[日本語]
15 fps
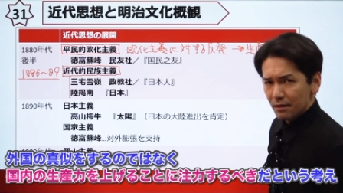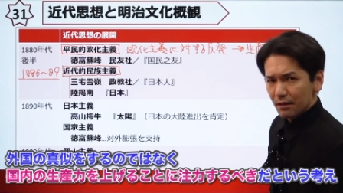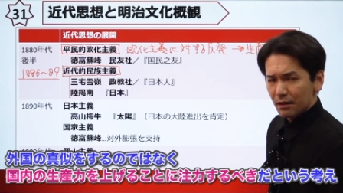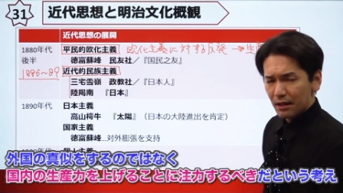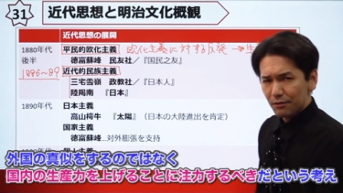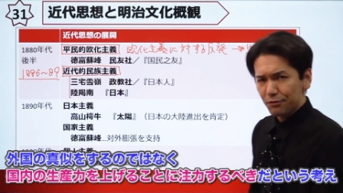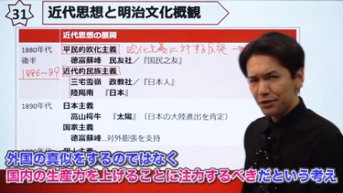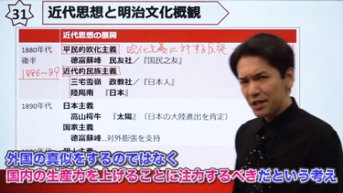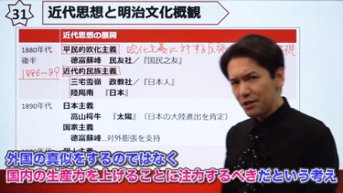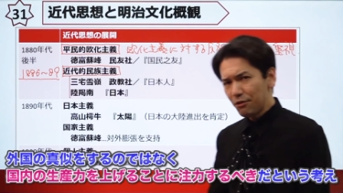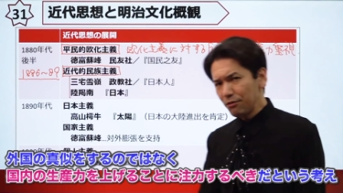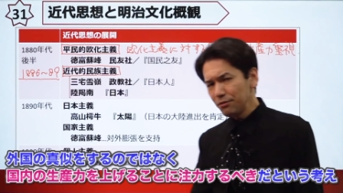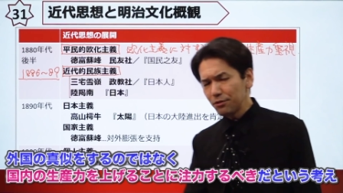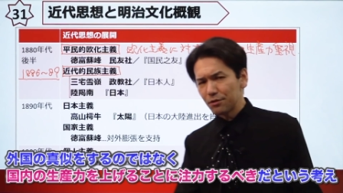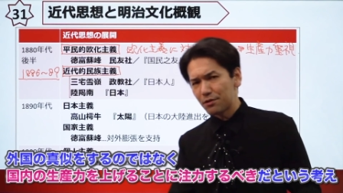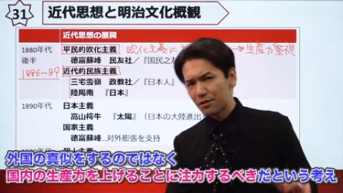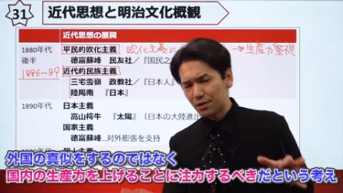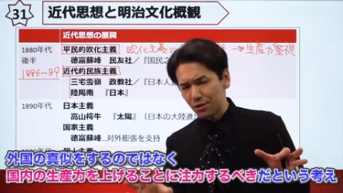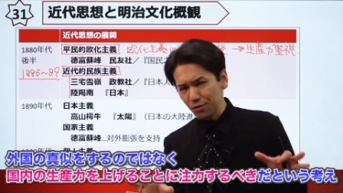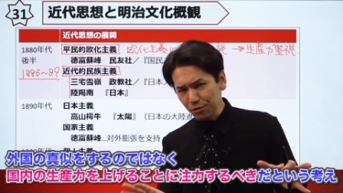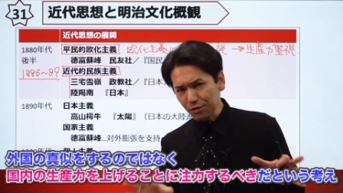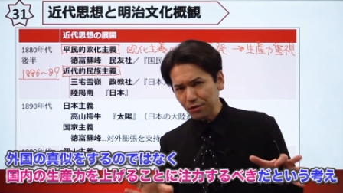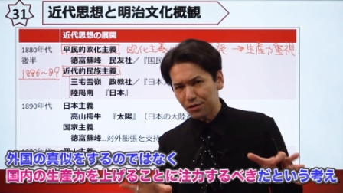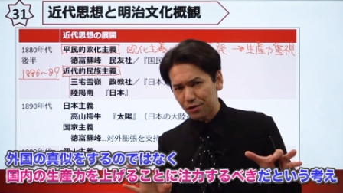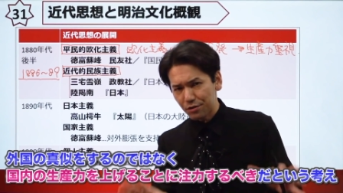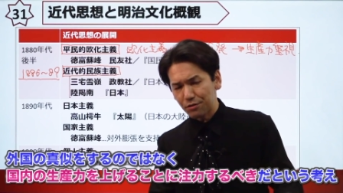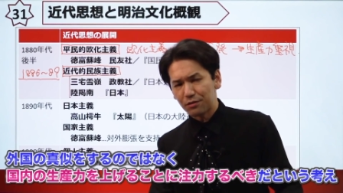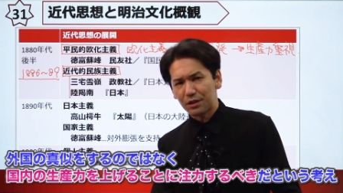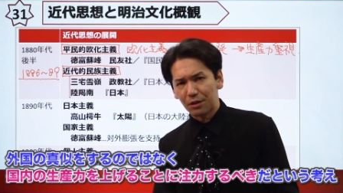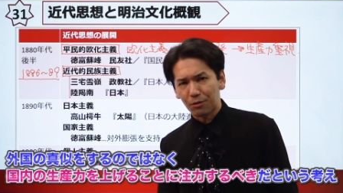あの、日本を強くす
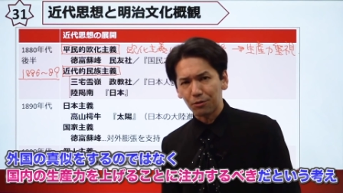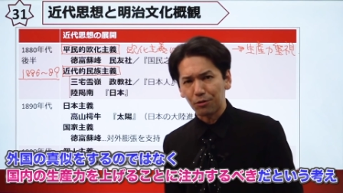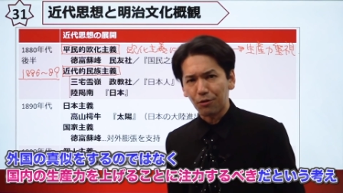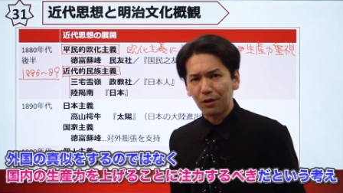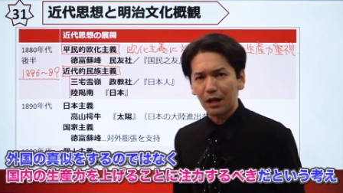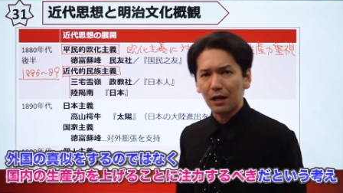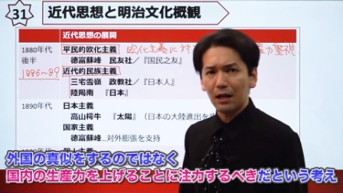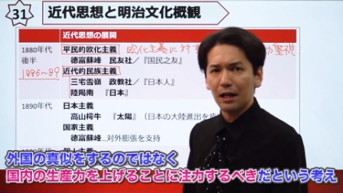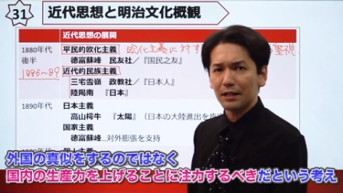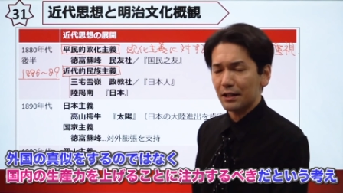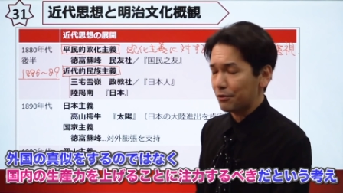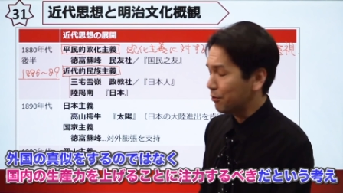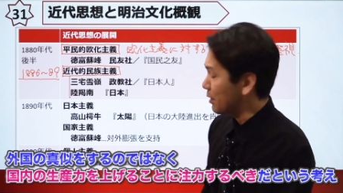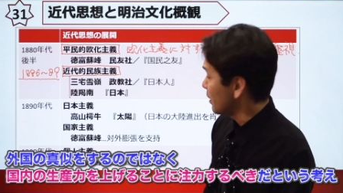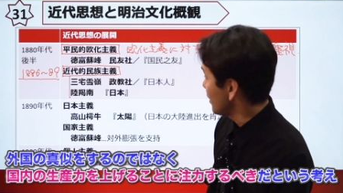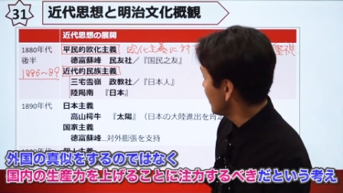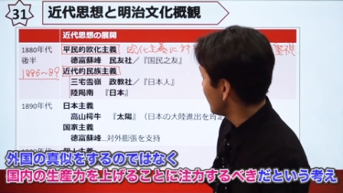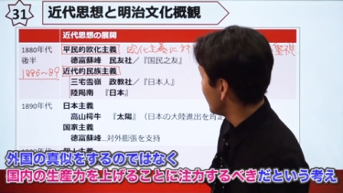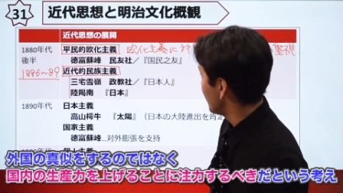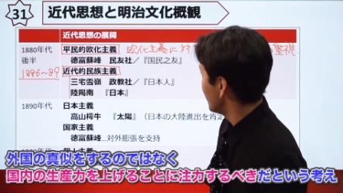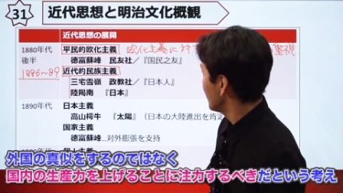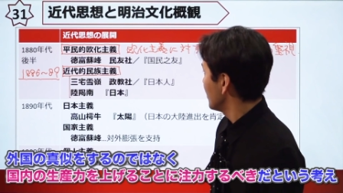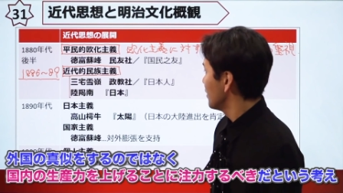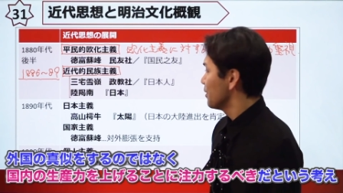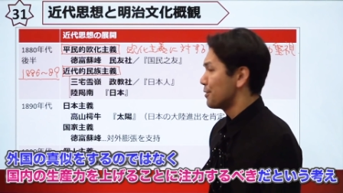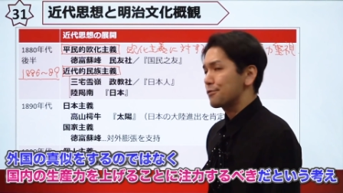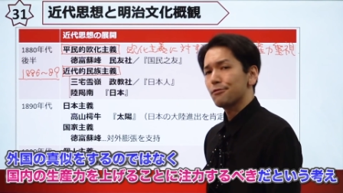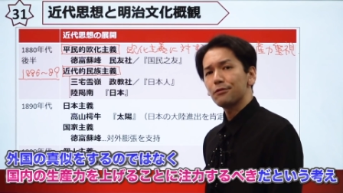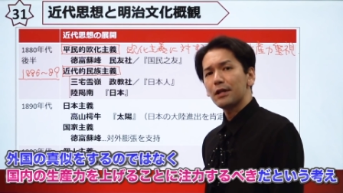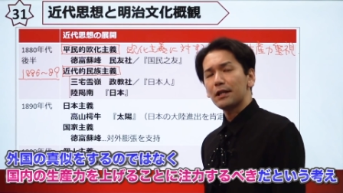るっていうことを考えたときに、
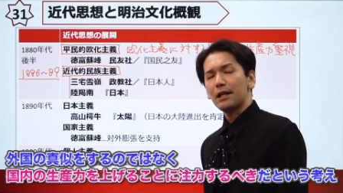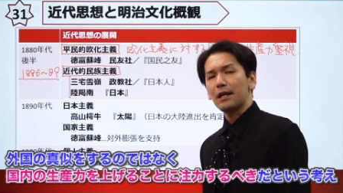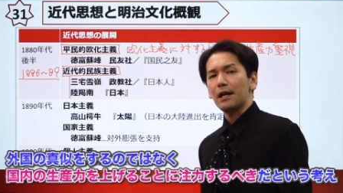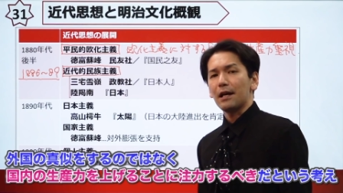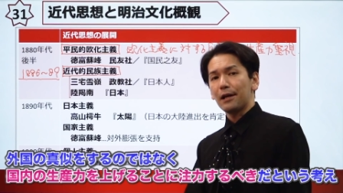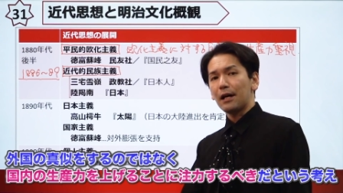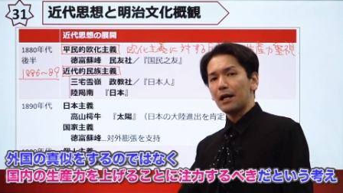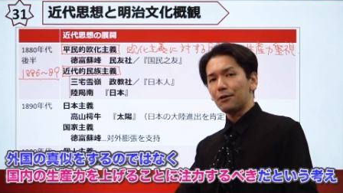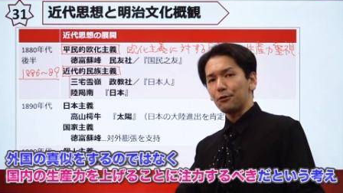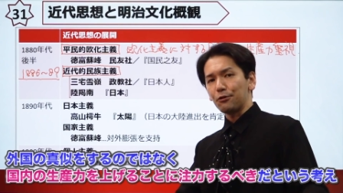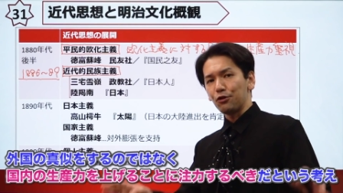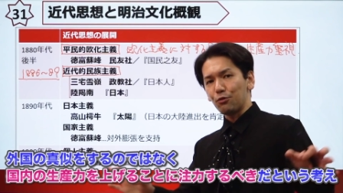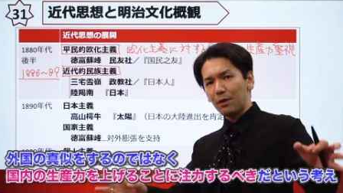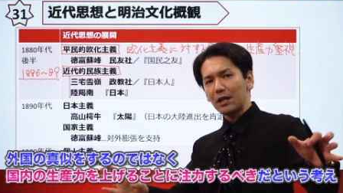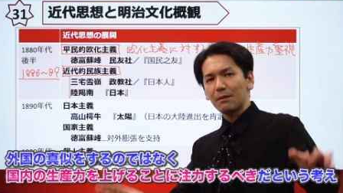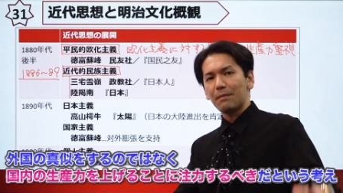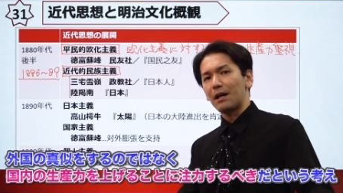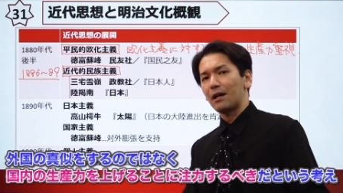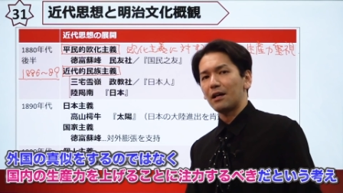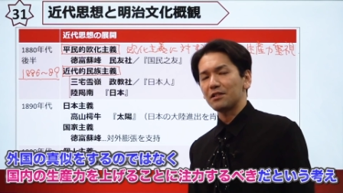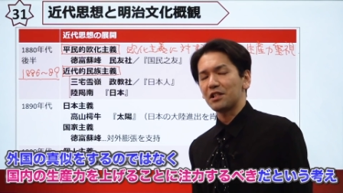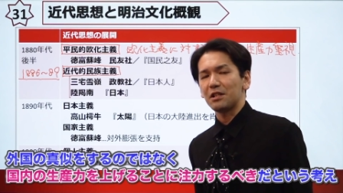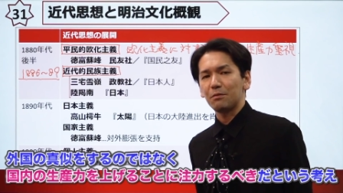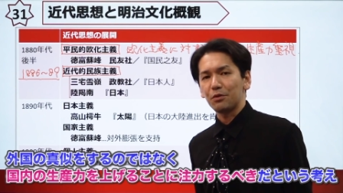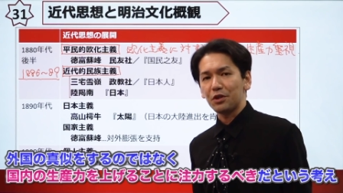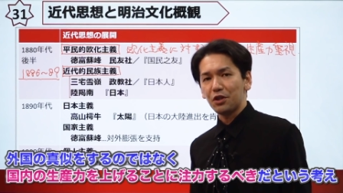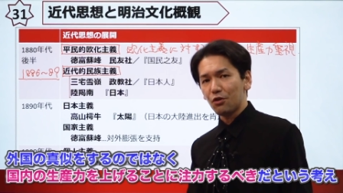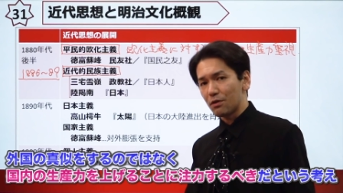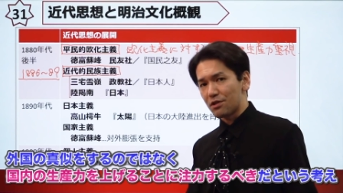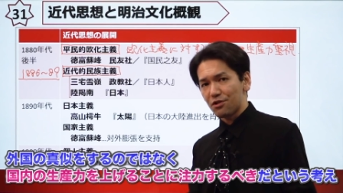そんなね、外国の真似ばっかしてても
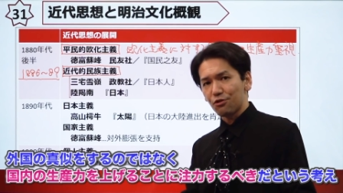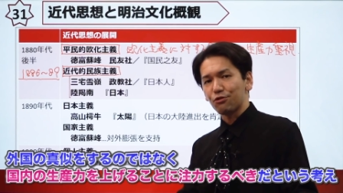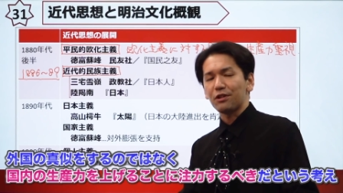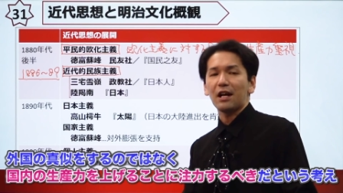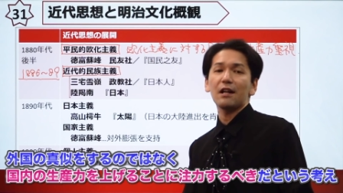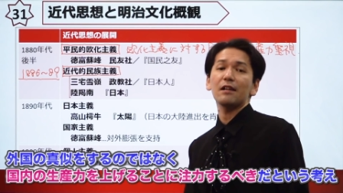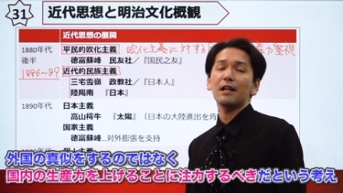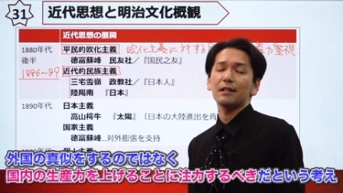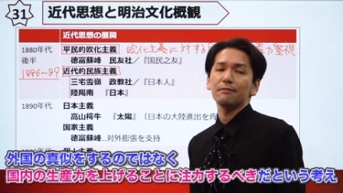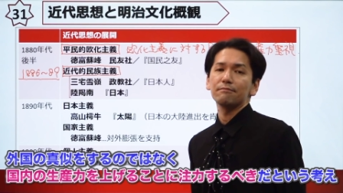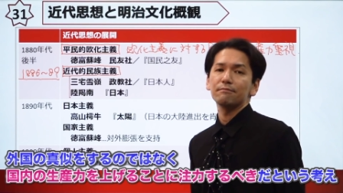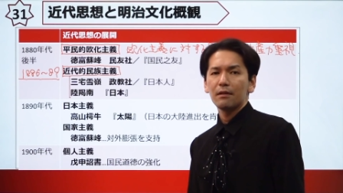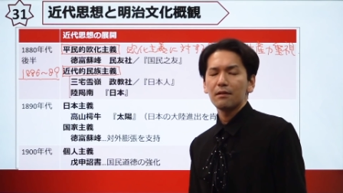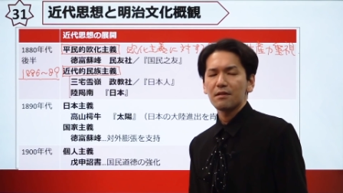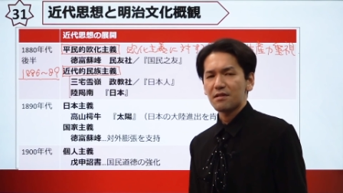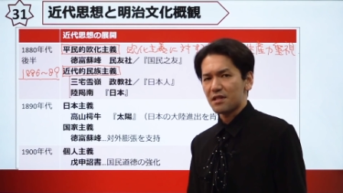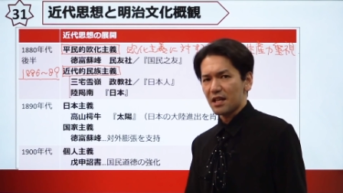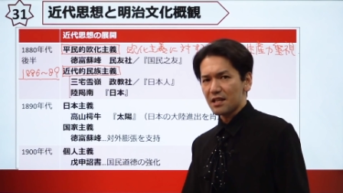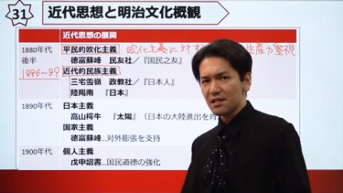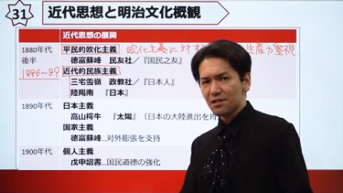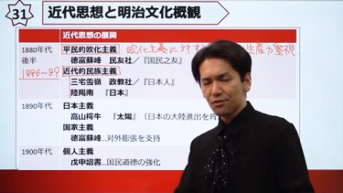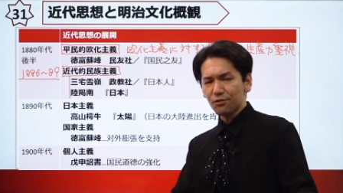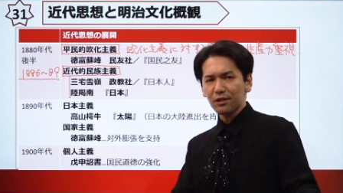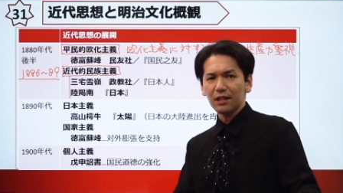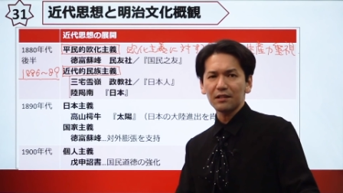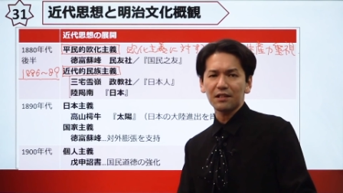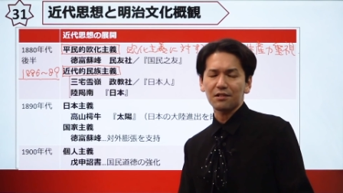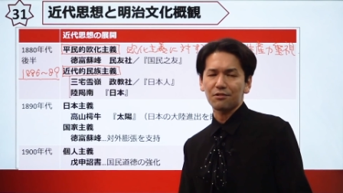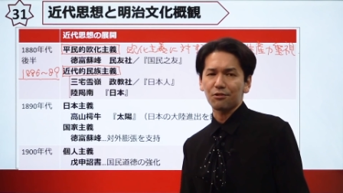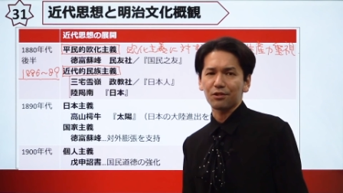日本は強くならない。戦争なん
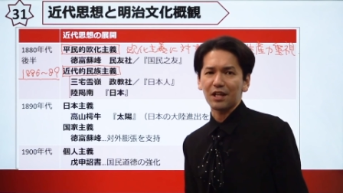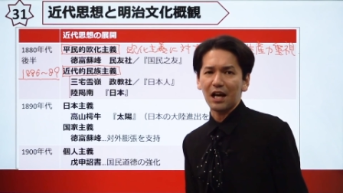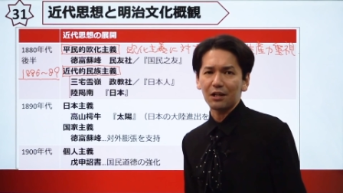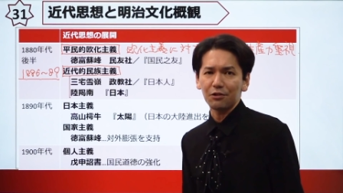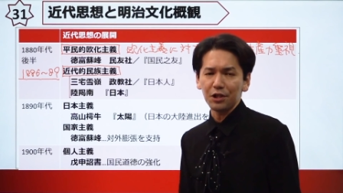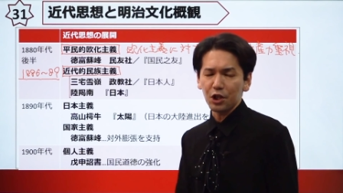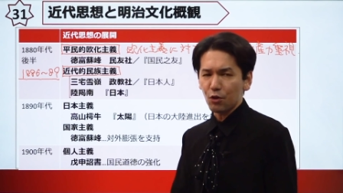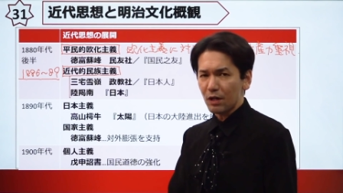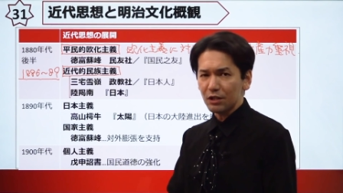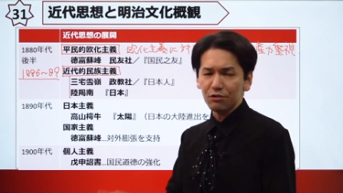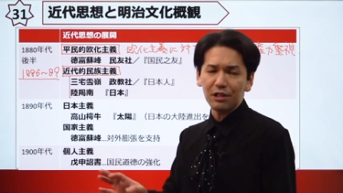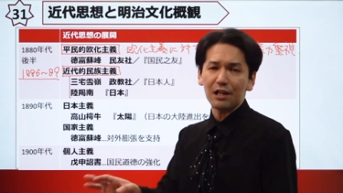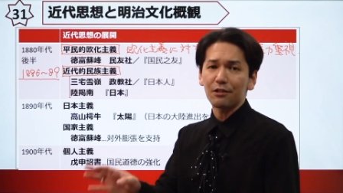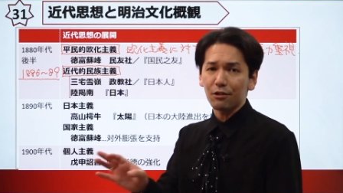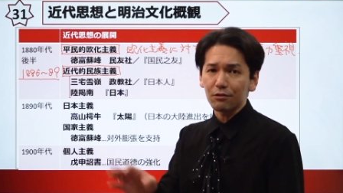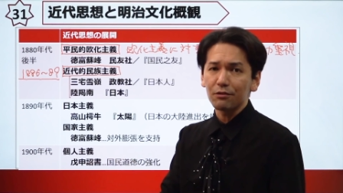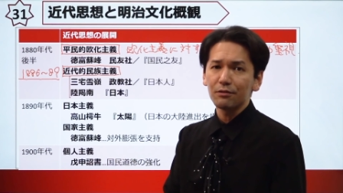てすると逆に弱くなるよ。